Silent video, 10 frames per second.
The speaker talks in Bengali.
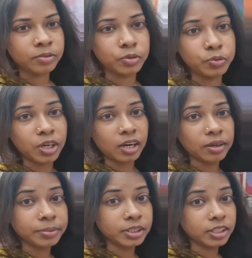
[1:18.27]
দুখানা
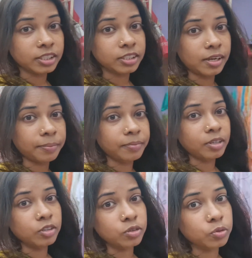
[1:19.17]
ভিজিয়েছিলাম
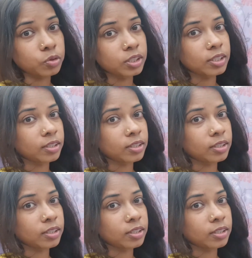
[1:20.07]
যদি